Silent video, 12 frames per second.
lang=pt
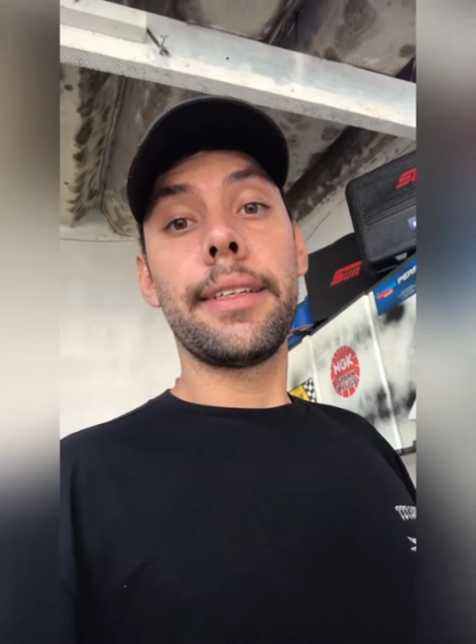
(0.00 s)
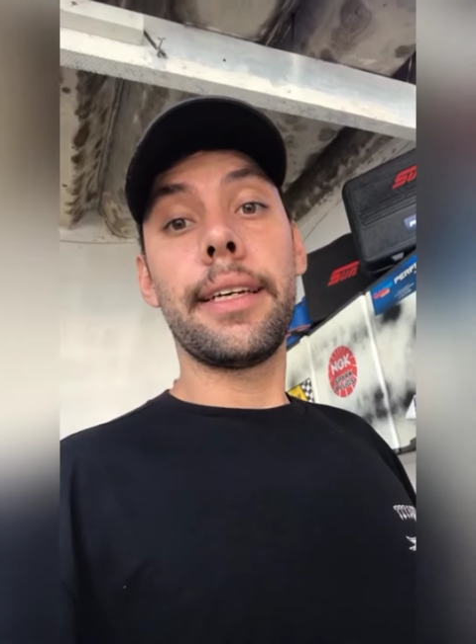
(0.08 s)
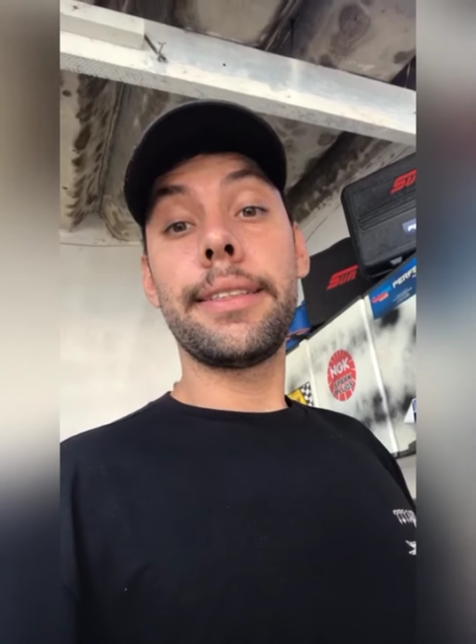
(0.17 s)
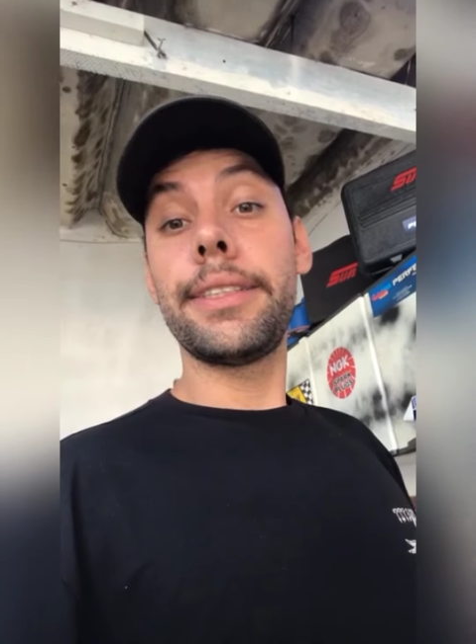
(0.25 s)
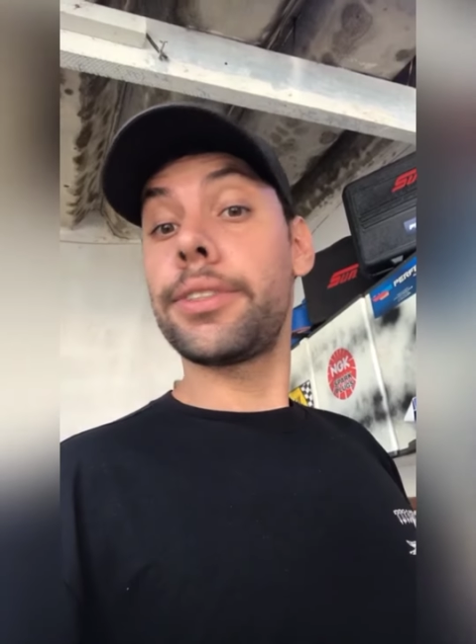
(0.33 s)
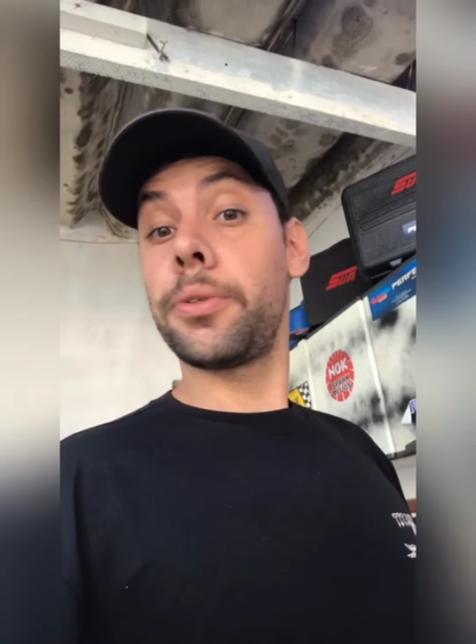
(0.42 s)
E
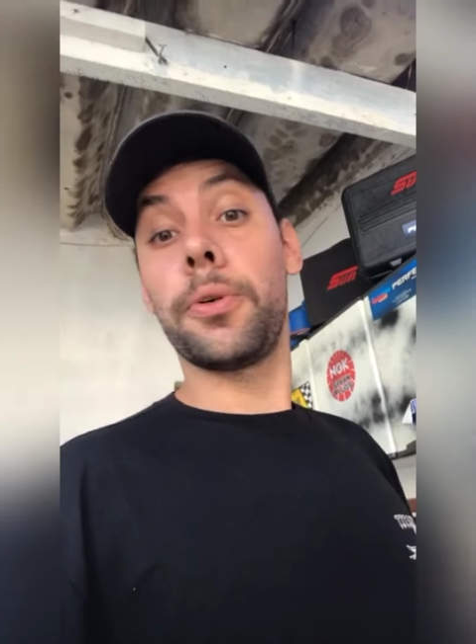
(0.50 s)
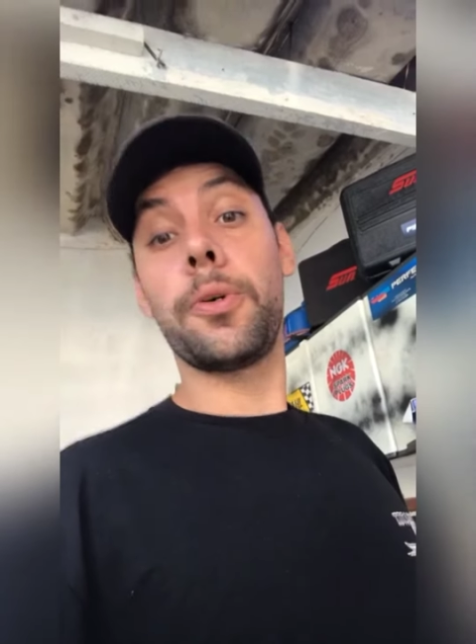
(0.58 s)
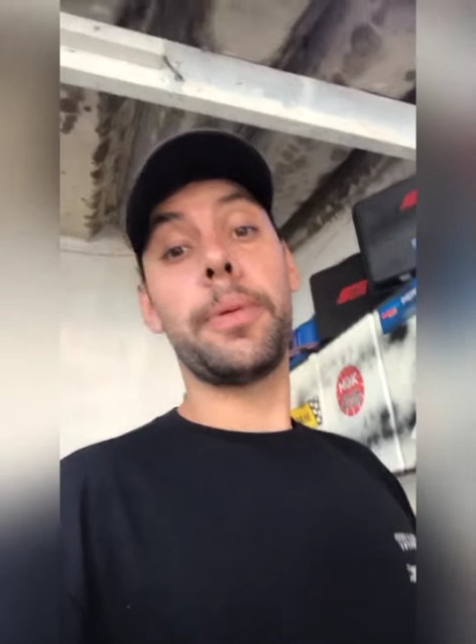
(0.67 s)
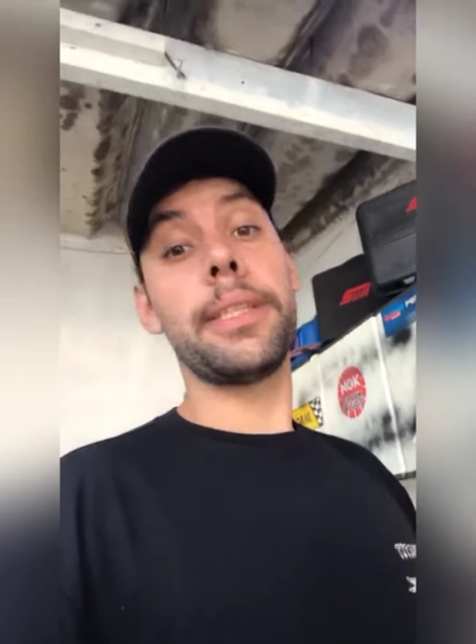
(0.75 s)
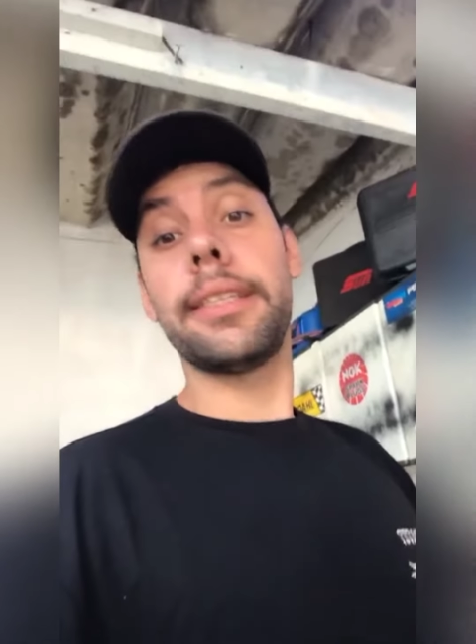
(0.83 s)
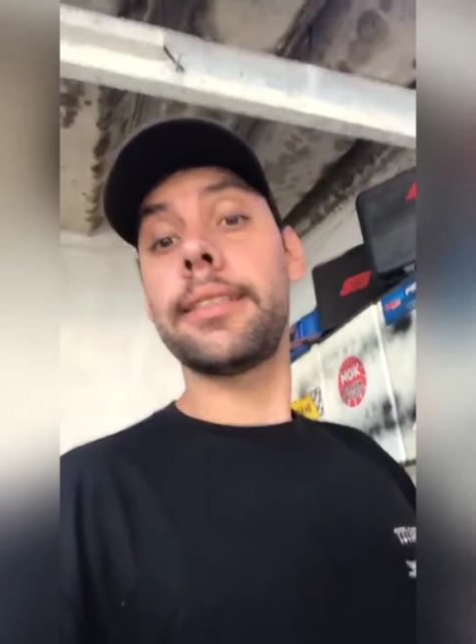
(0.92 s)
a gente colocou
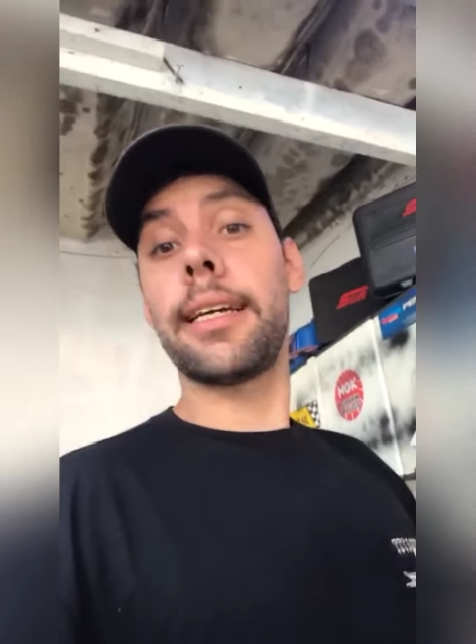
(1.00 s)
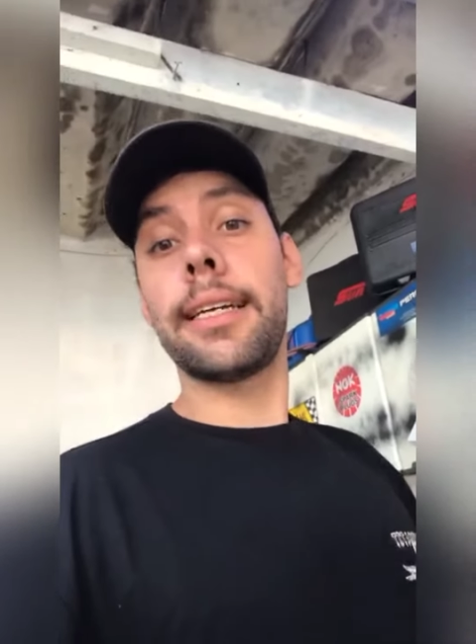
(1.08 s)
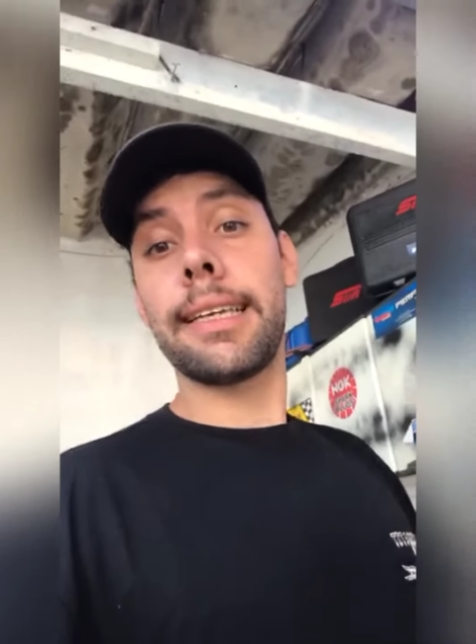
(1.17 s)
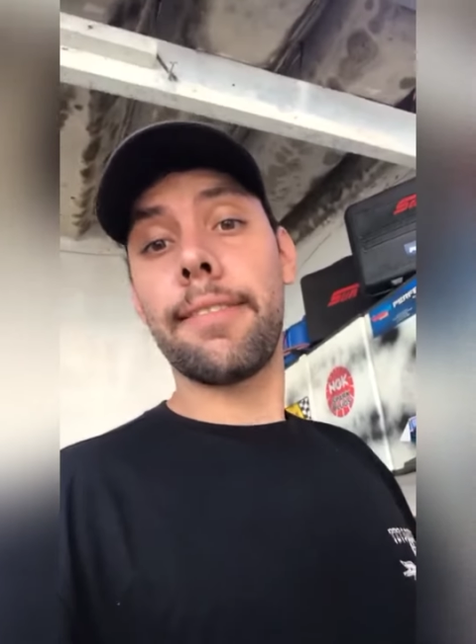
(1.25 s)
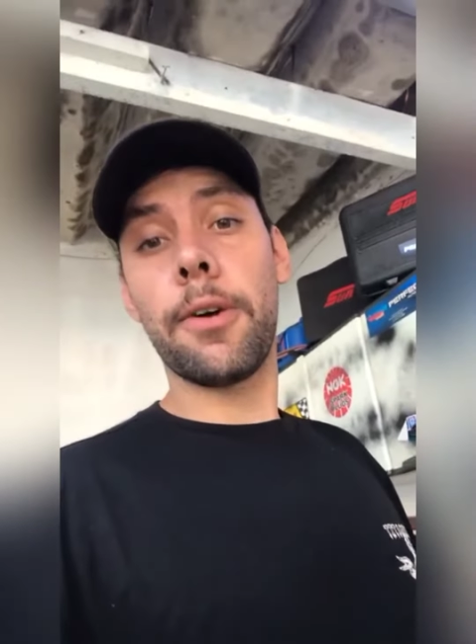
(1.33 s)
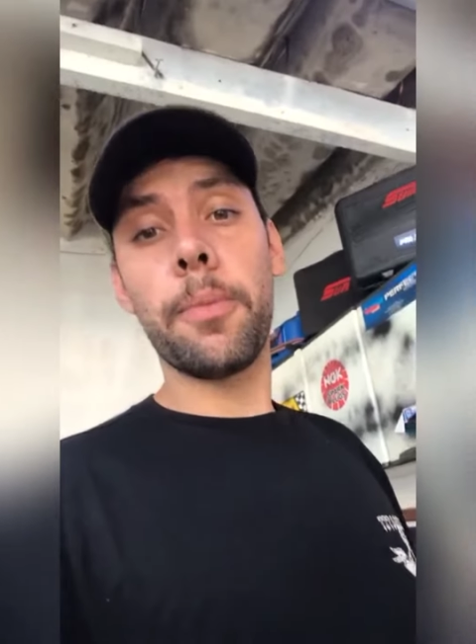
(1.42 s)
para testar
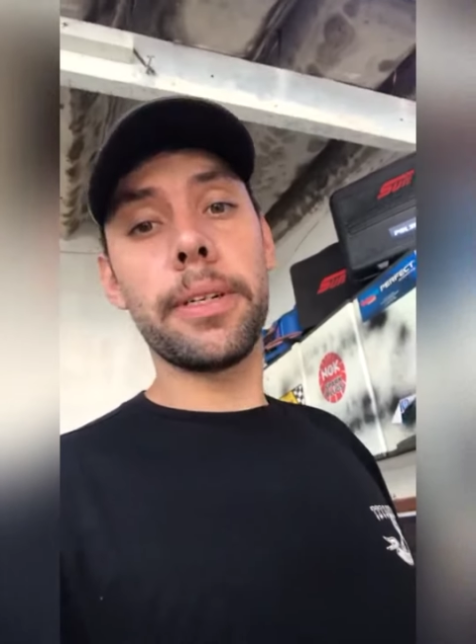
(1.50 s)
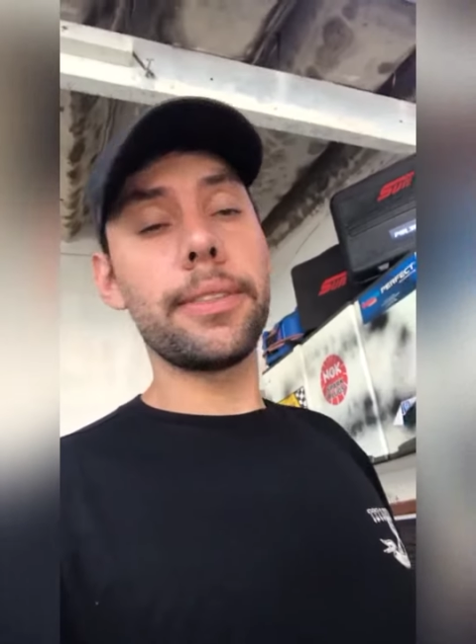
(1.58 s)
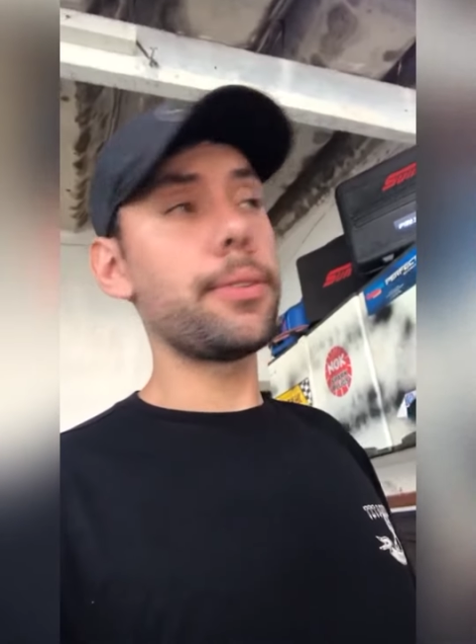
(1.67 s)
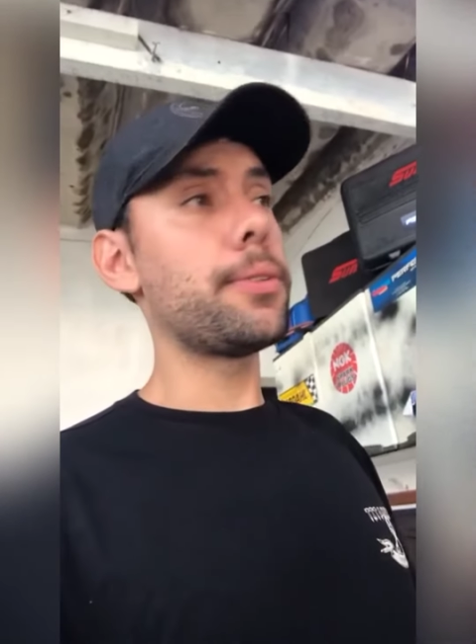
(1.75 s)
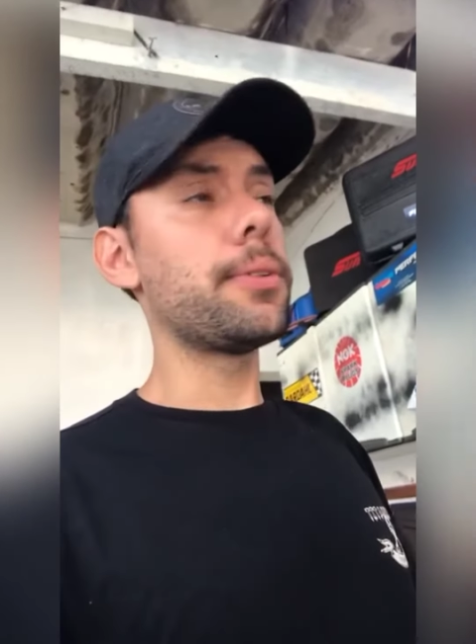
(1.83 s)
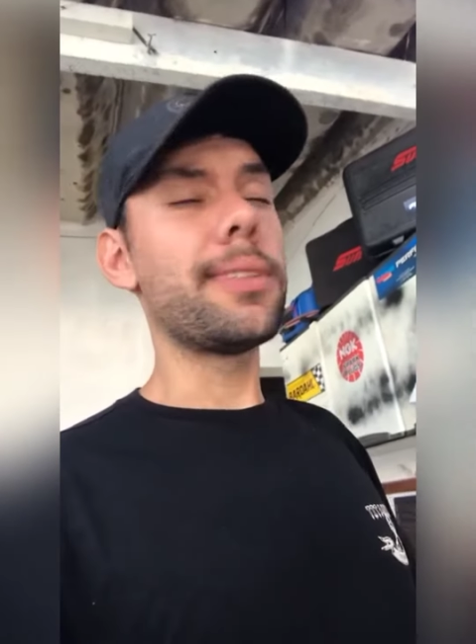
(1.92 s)
e tava
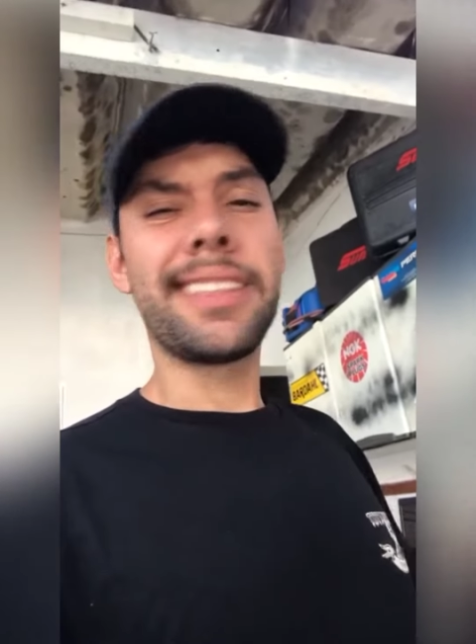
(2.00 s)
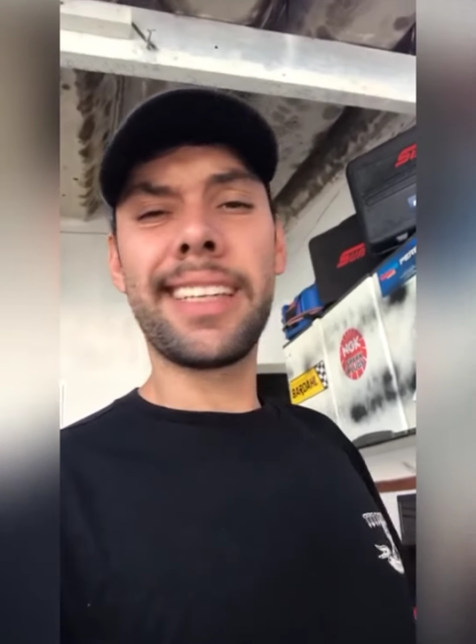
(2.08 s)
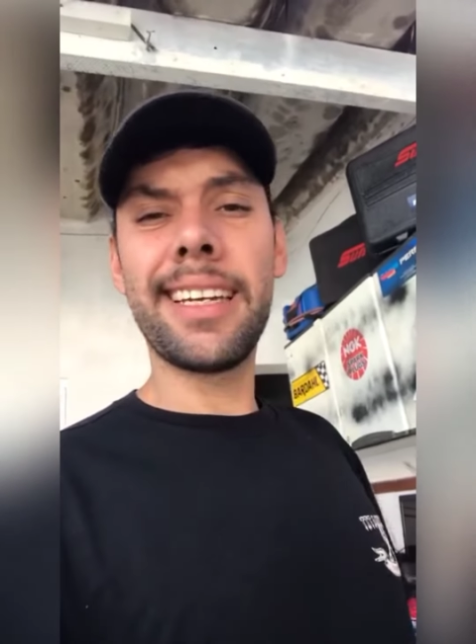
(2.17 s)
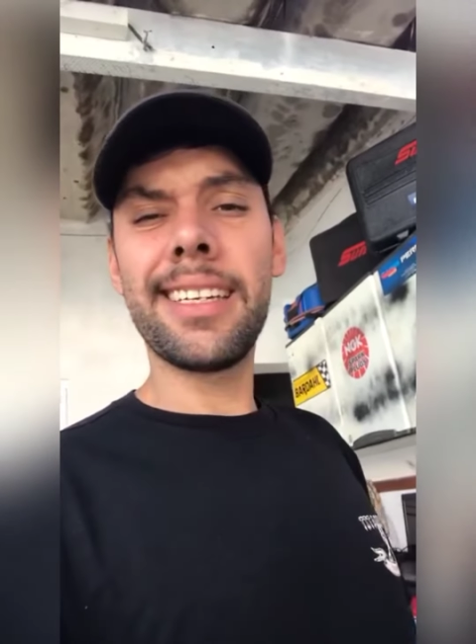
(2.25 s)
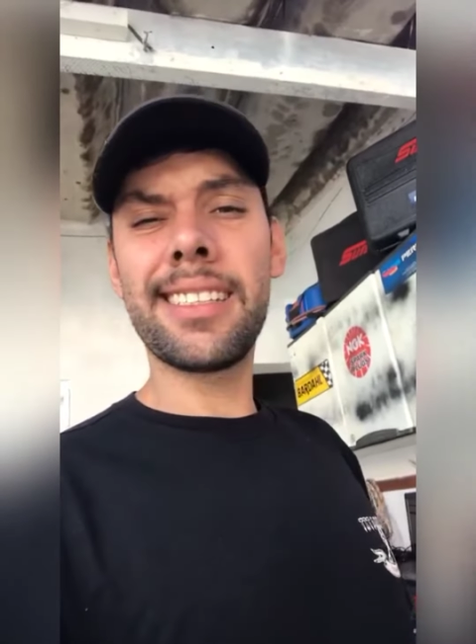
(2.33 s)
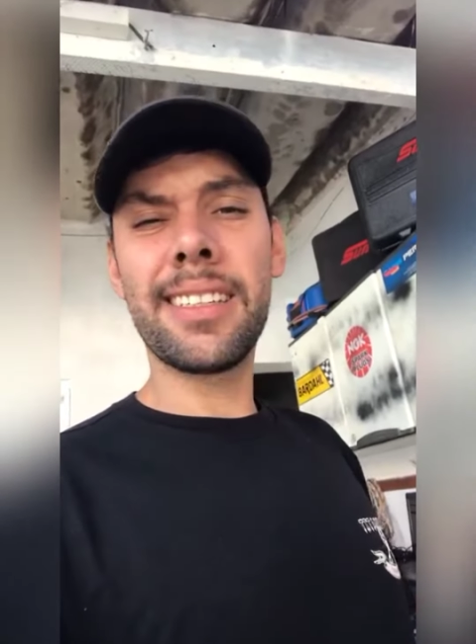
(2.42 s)
roubando
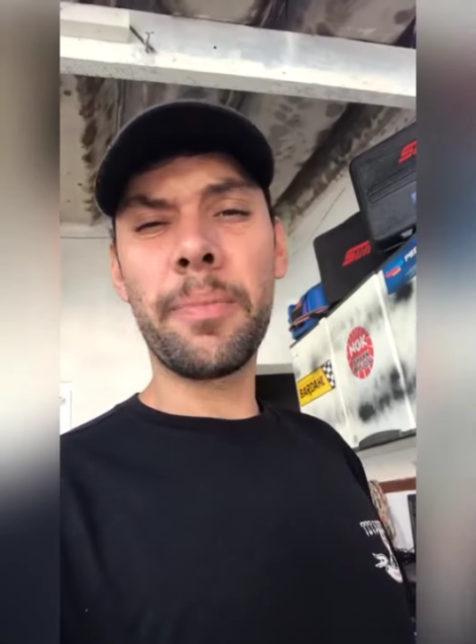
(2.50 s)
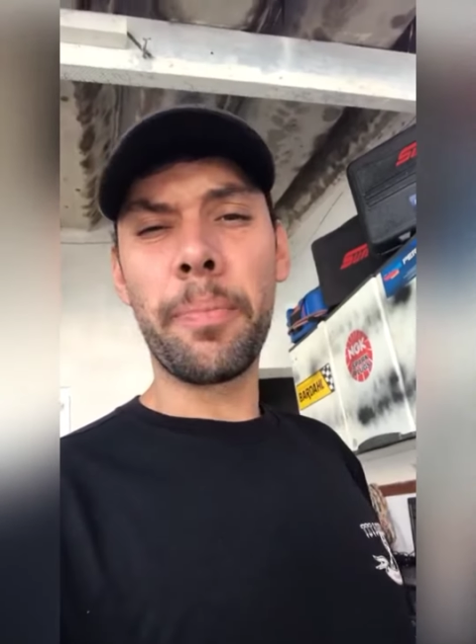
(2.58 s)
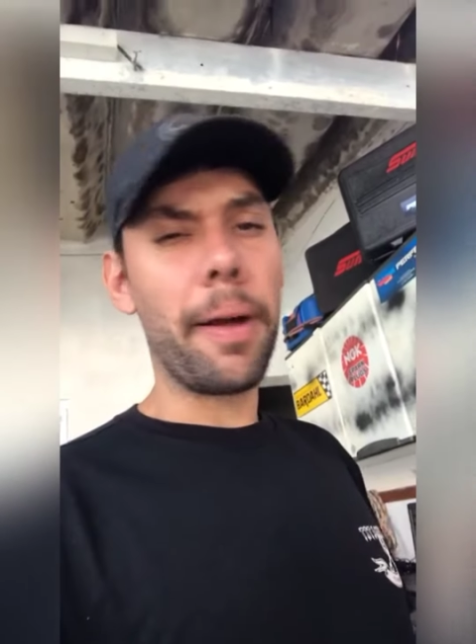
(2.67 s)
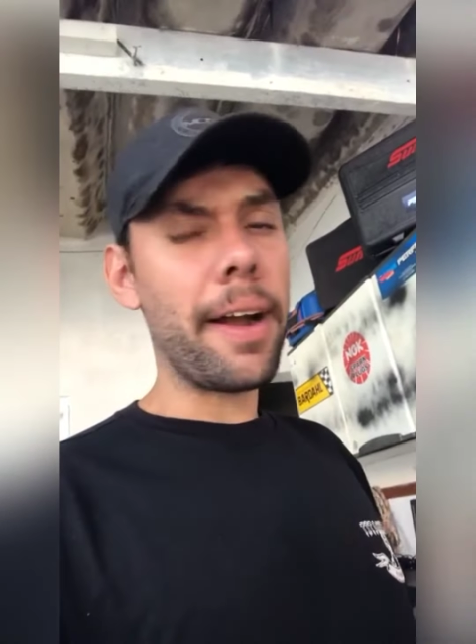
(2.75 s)
3 A,